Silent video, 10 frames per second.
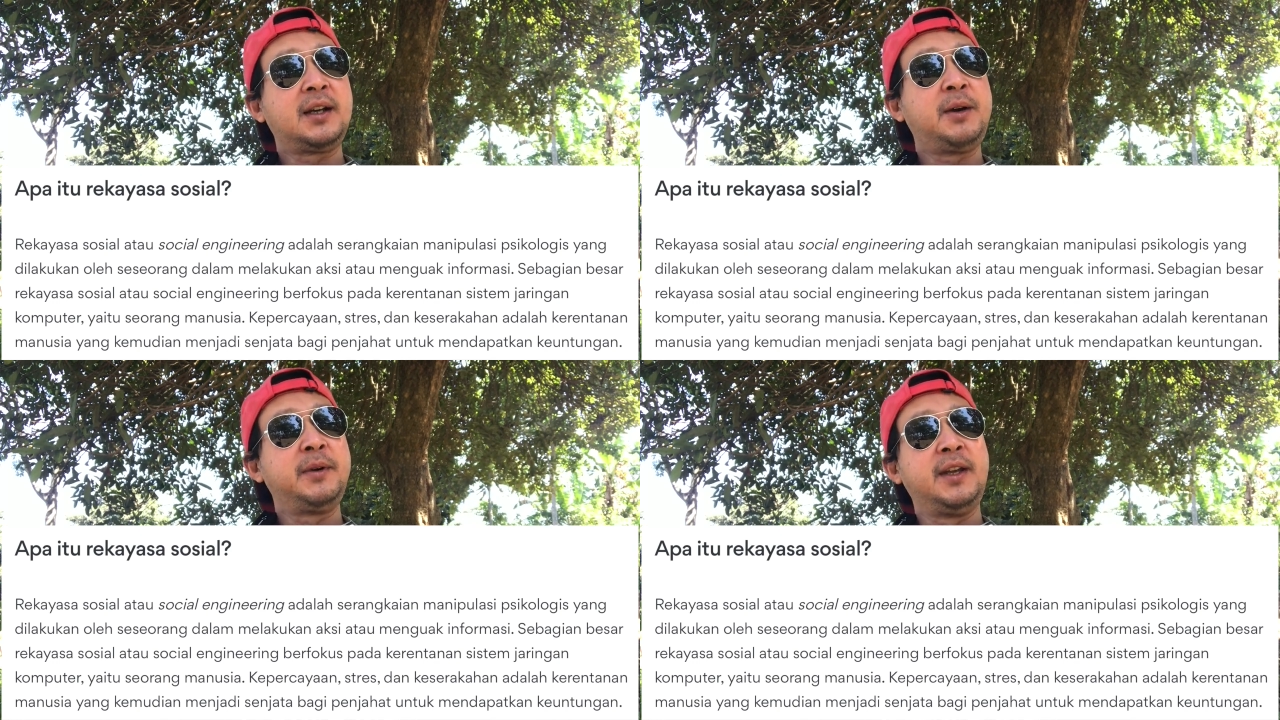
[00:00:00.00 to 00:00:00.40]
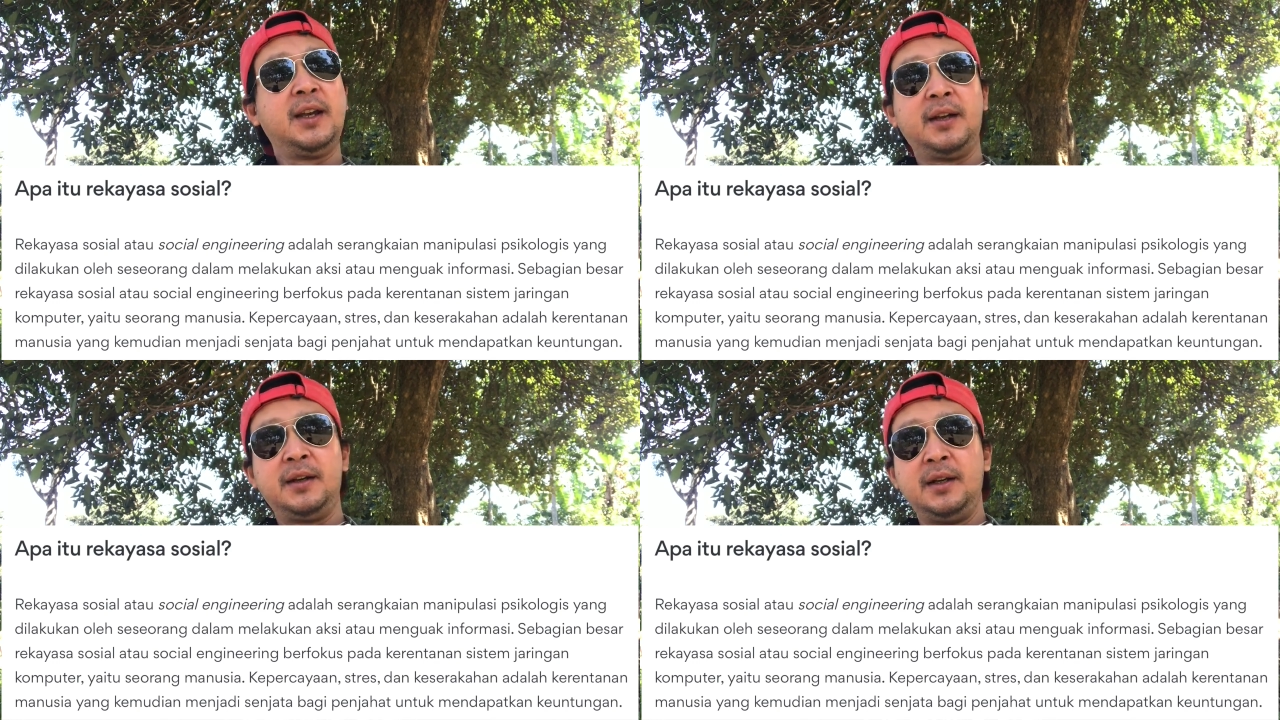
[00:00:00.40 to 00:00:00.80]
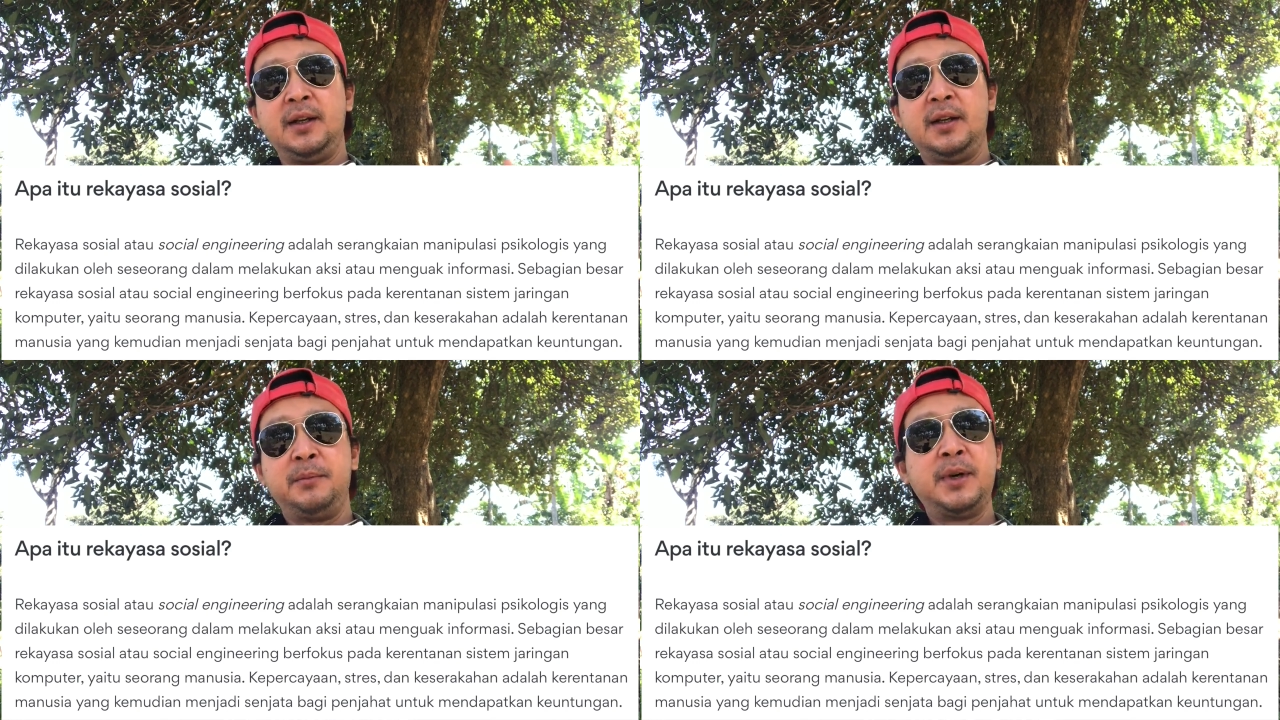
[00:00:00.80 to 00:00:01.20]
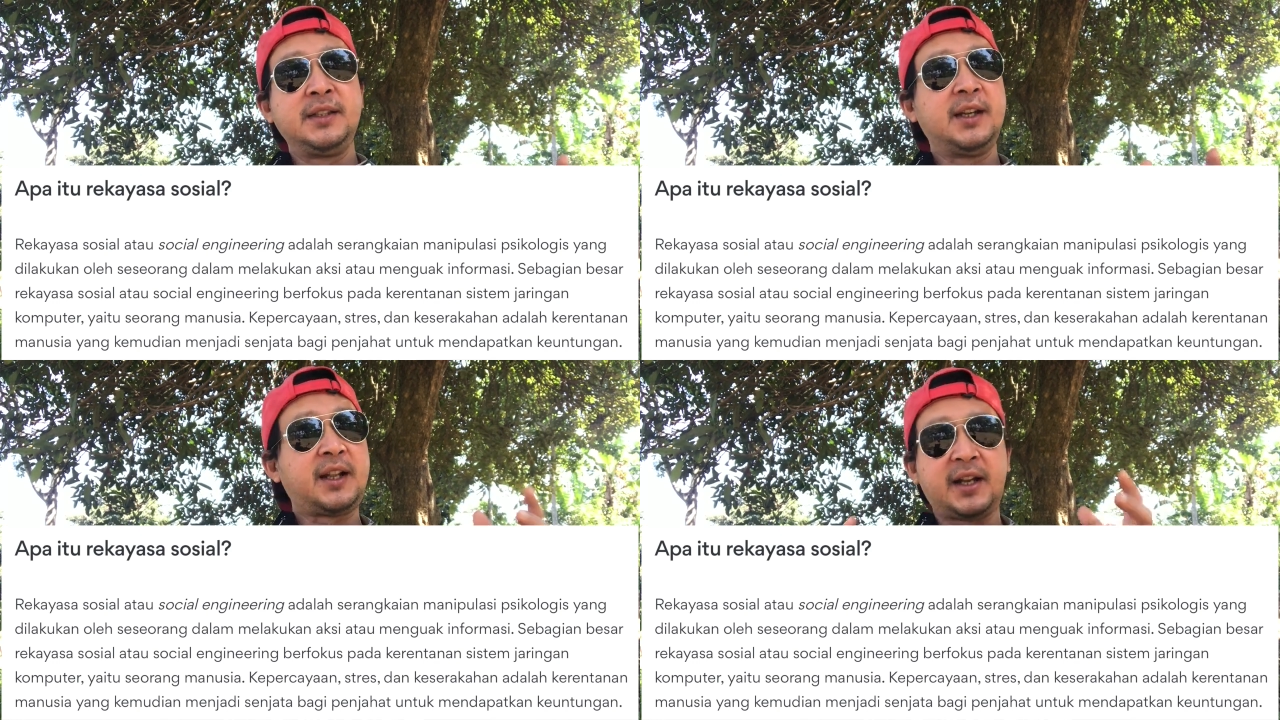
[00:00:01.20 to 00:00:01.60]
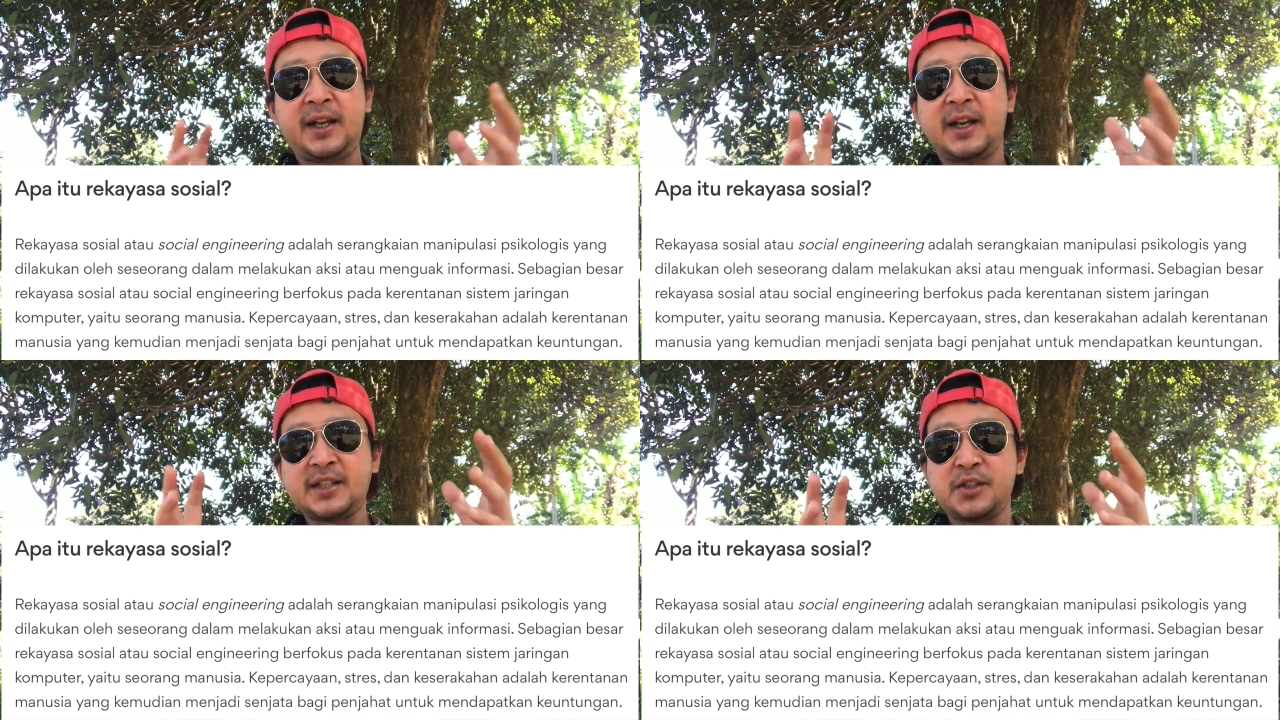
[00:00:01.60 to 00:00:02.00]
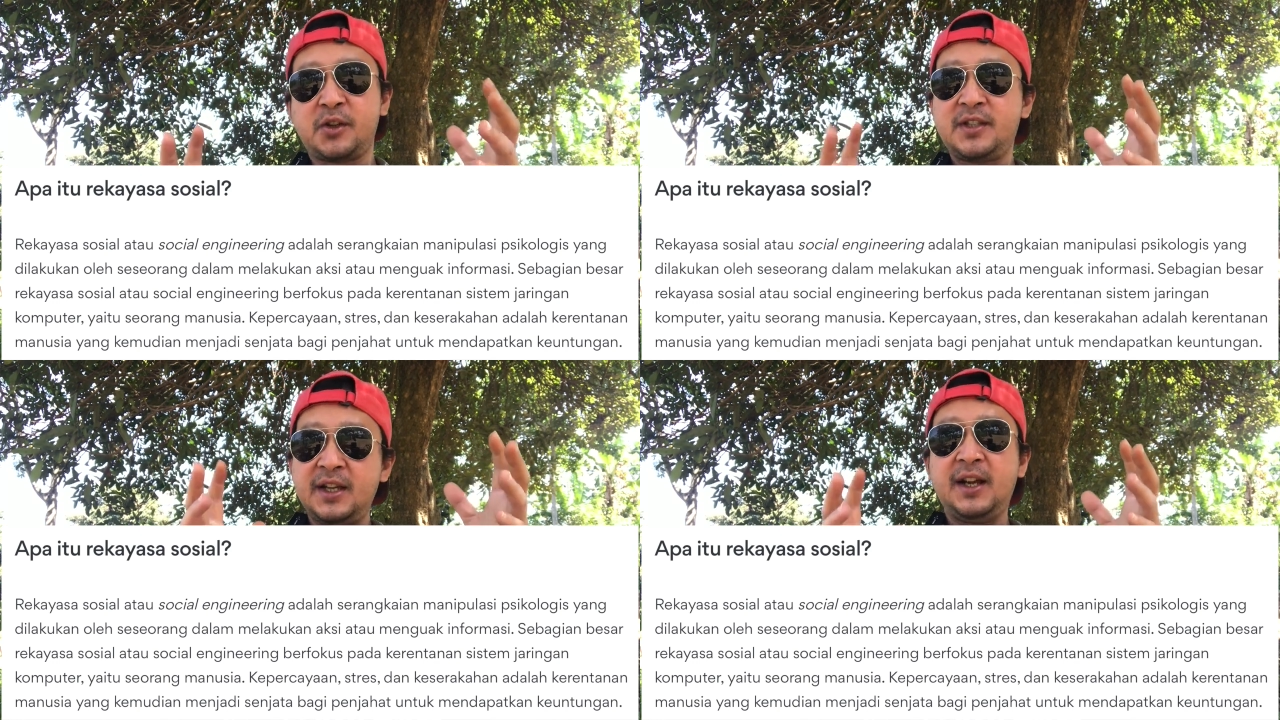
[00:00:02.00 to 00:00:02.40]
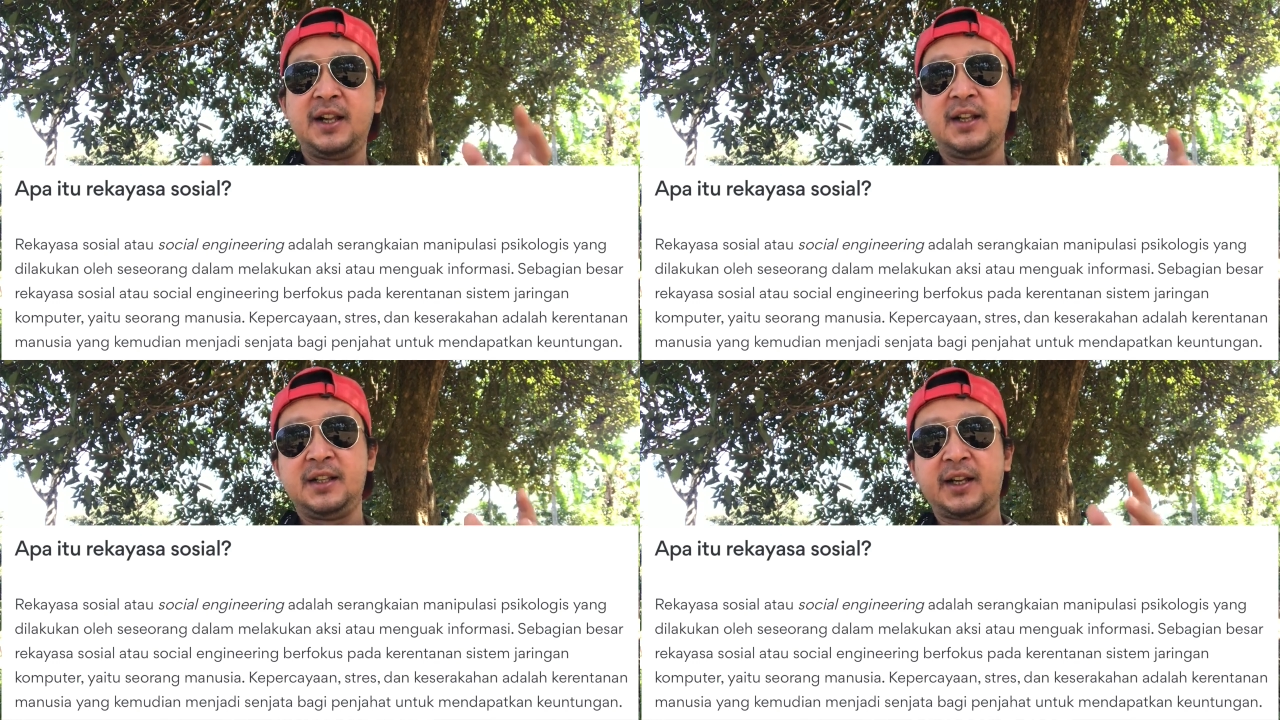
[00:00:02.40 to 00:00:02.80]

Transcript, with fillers: apa ya banyak rekayasa sosial.